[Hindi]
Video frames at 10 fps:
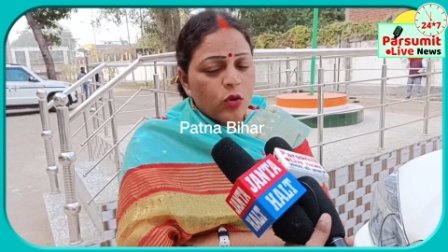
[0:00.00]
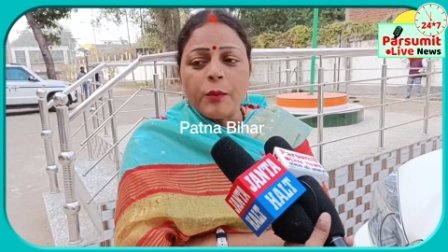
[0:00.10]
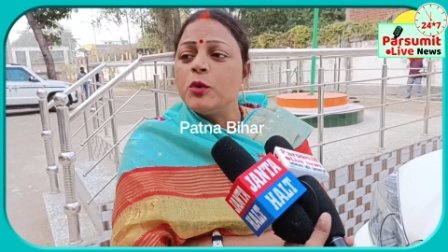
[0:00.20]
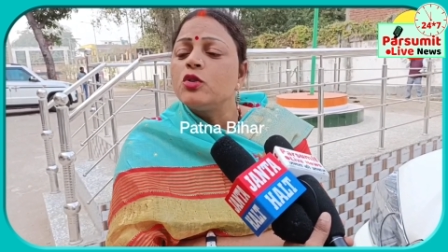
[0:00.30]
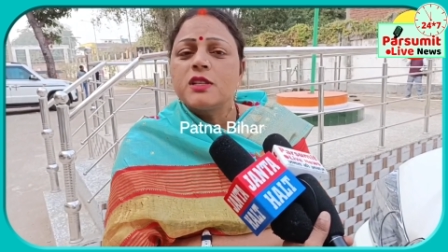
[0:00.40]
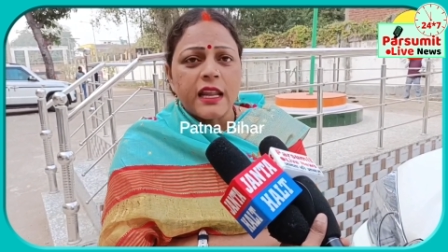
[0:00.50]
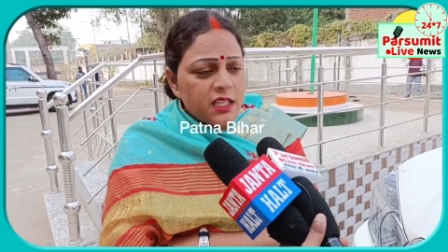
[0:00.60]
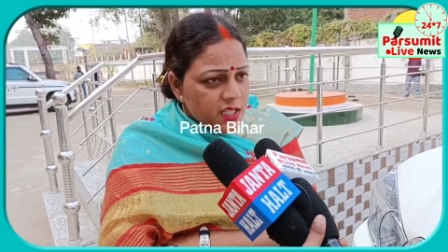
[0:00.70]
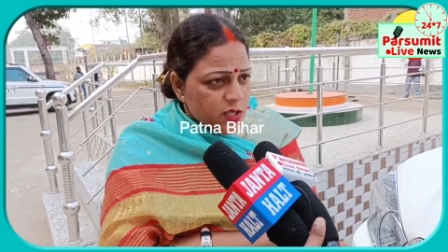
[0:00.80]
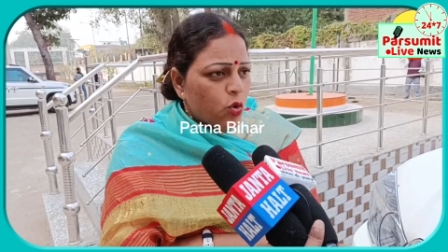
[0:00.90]
तो आपने तो
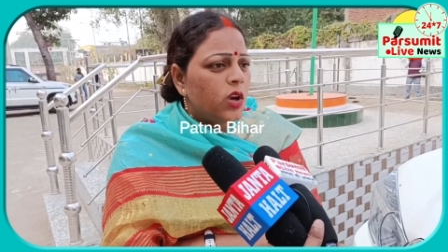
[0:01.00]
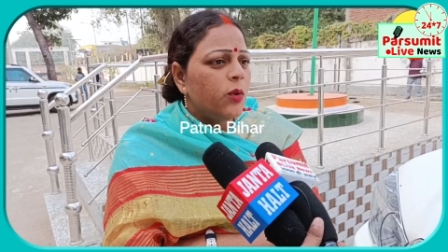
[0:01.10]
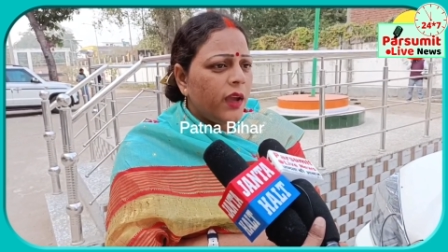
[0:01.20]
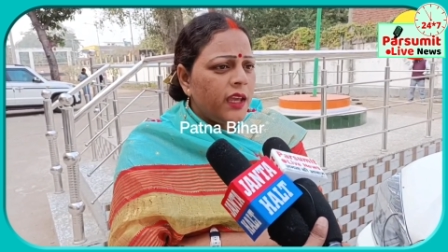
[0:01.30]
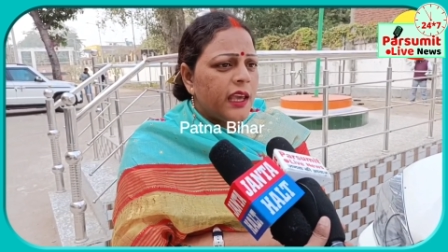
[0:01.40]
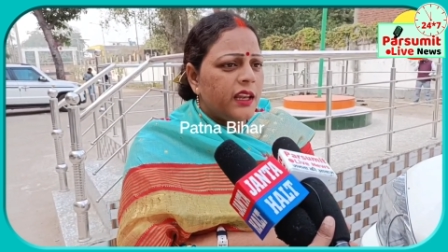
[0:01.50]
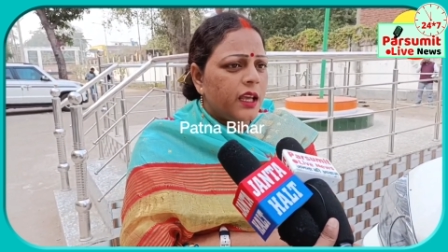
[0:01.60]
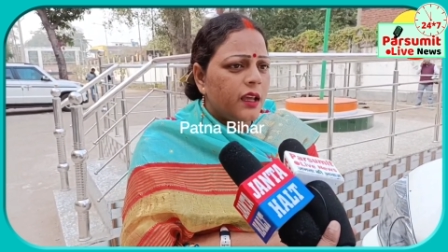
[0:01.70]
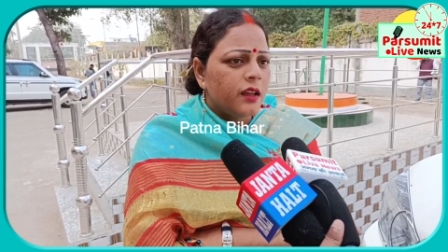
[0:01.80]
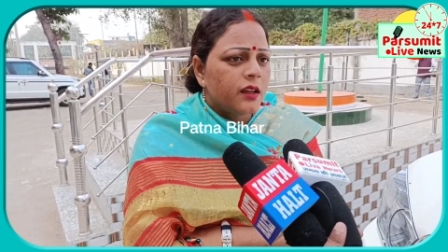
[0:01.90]
सारी चीज़ें खोली वहीं के
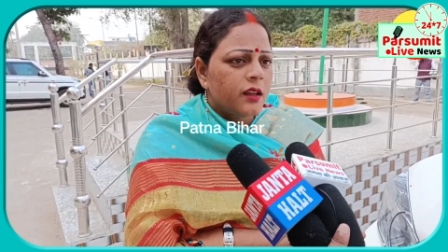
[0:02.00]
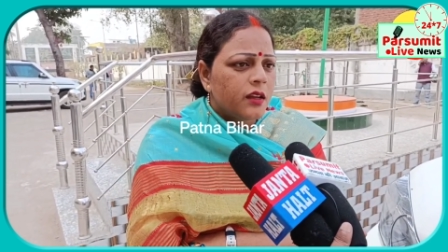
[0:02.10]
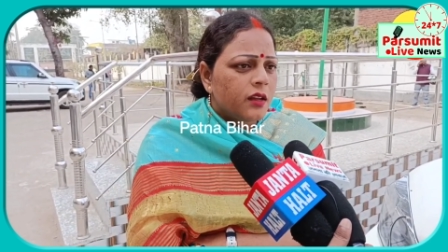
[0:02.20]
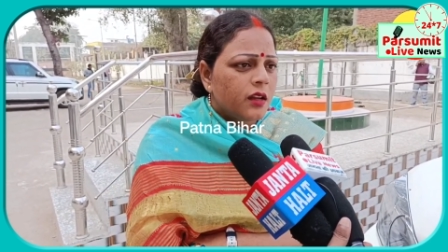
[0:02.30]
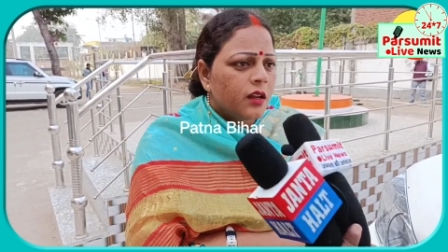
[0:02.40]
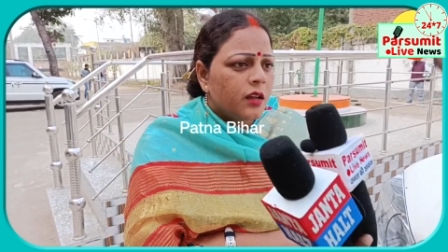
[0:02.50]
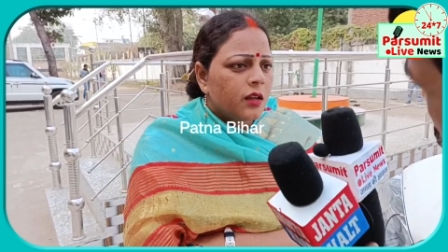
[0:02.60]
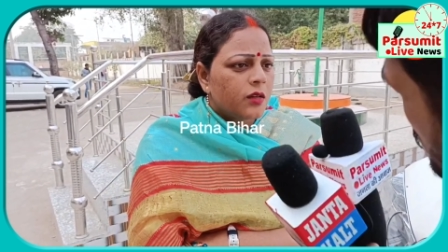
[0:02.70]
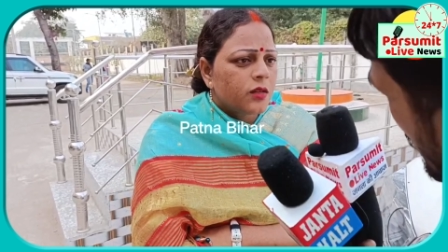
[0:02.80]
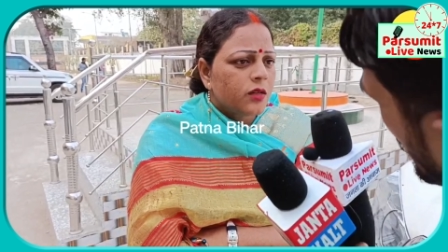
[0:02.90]
लिए हमने गिरिराज